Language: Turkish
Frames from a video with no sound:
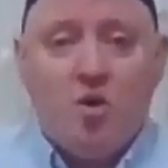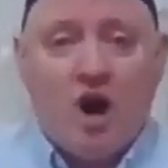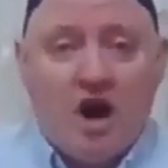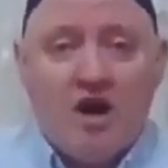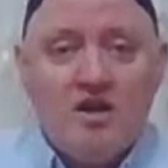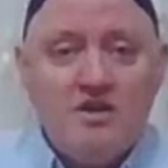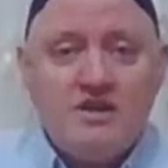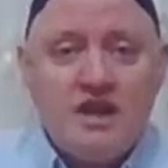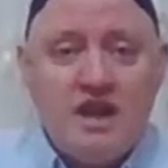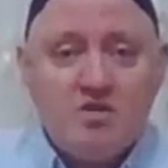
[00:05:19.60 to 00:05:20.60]

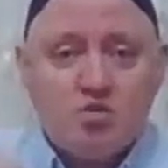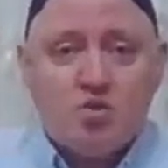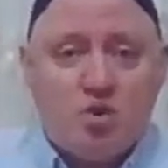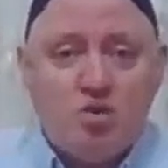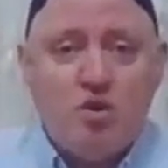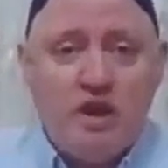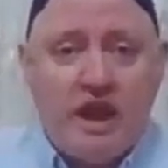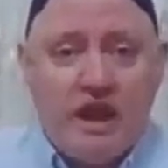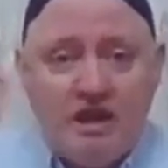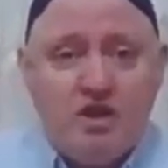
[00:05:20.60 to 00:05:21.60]
hadise soru
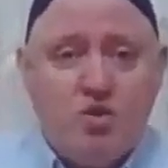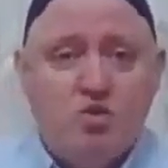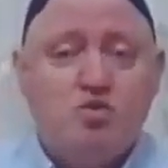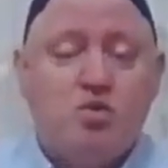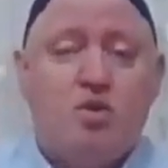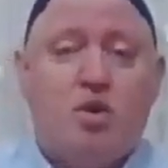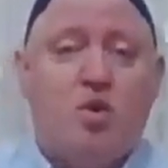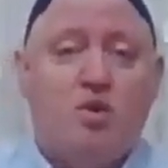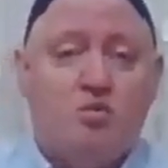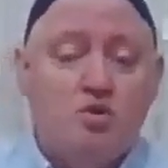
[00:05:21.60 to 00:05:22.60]
50 gün sonra
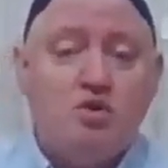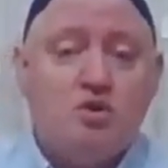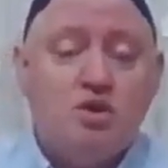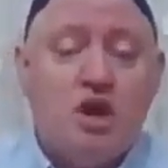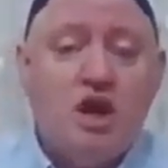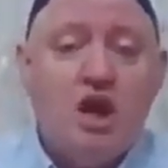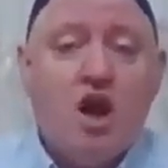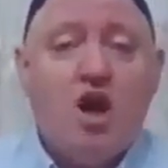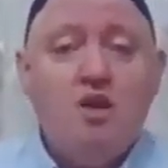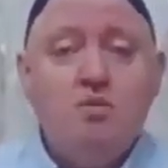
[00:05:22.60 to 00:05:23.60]
olmuş.
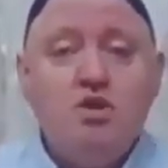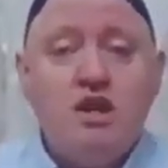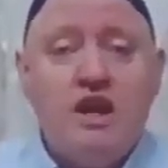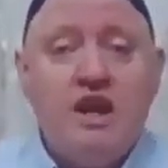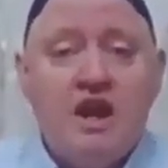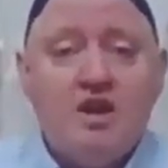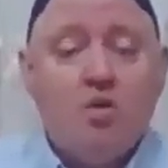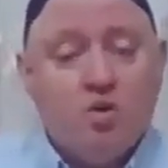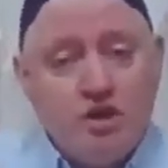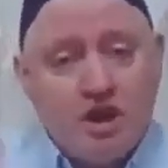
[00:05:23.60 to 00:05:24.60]
Halbuki
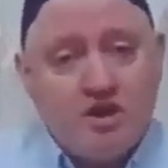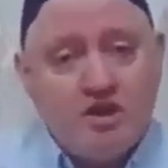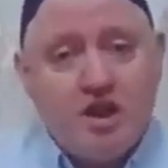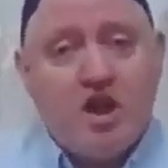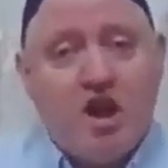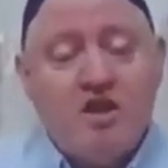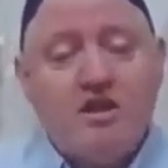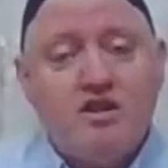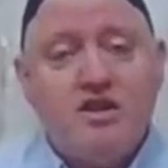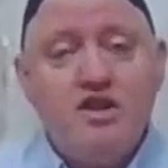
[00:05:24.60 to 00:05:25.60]
o yanında
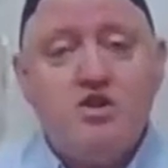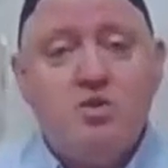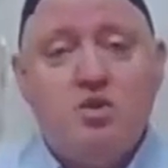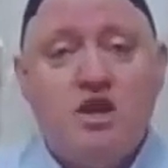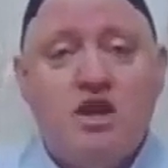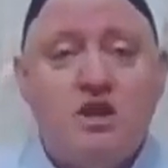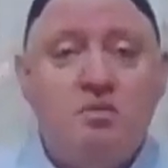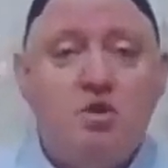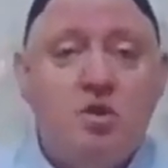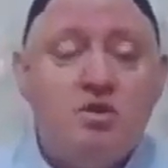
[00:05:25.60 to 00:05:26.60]
kaldıkları için onları iyi
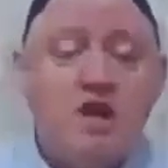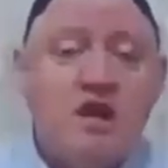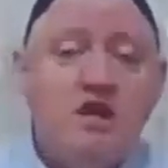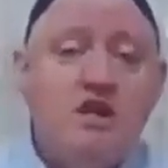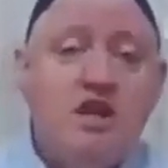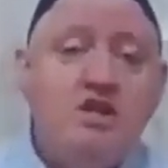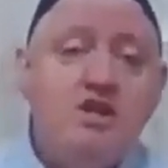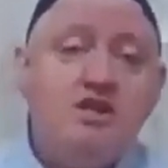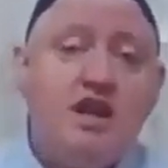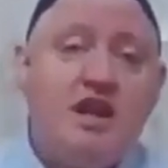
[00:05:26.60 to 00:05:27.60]
biliyor.
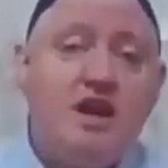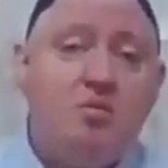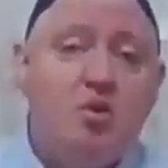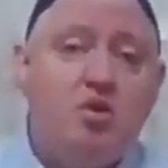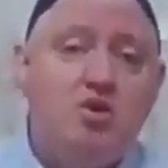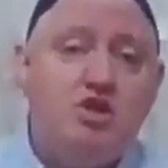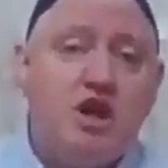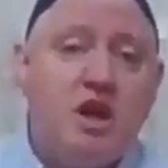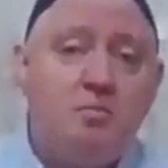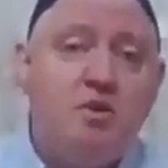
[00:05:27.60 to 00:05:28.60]
7 sene
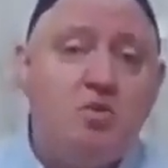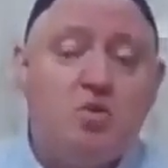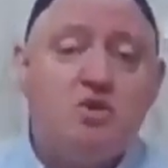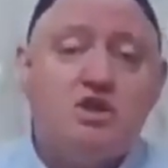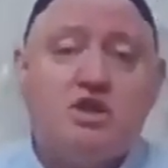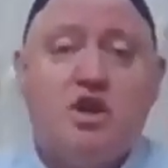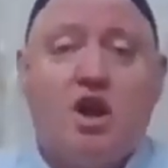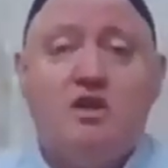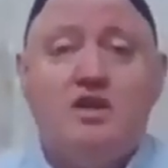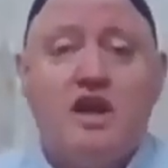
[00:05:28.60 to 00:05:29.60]
boyunca
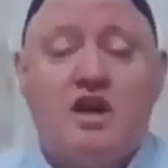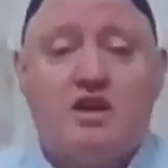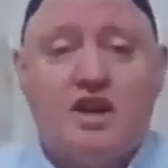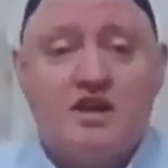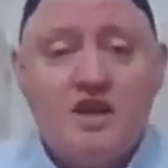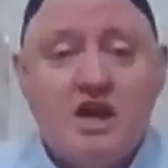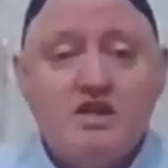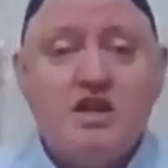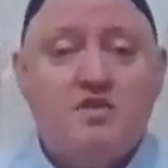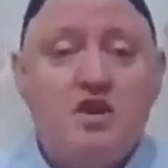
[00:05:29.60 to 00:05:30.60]
1946'ya kadar
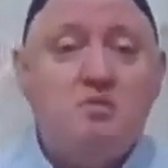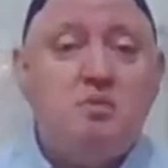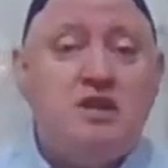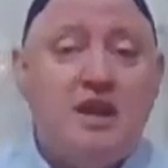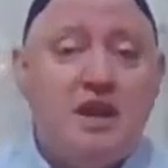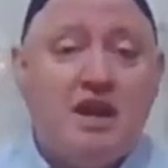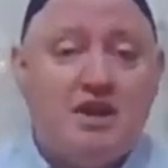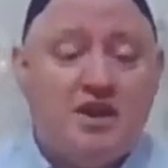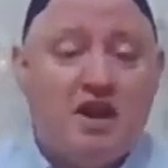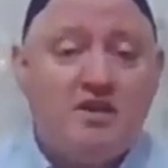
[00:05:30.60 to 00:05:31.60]
savaş bitene
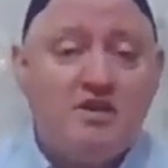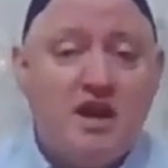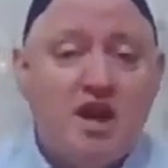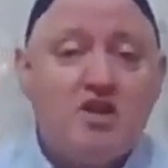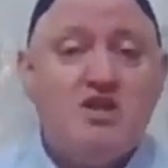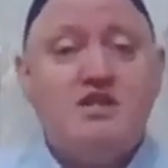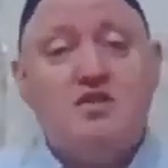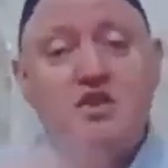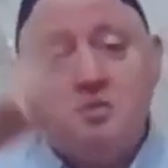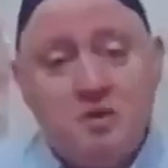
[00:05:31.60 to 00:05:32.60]
kadar hatta
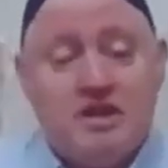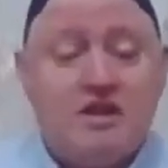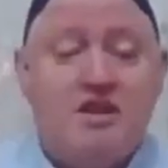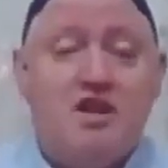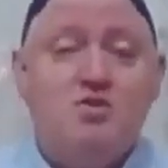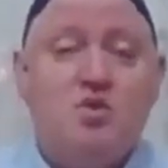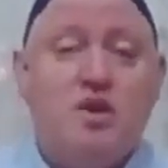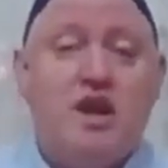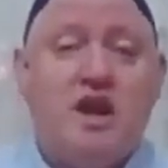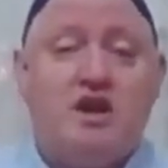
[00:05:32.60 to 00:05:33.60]
savaş bittikten
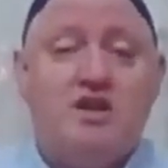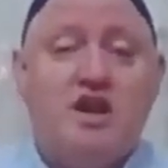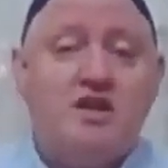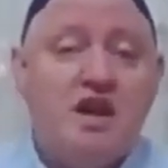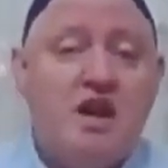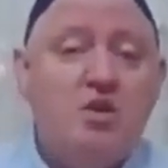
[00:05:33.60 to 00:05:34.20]
sonraya kadar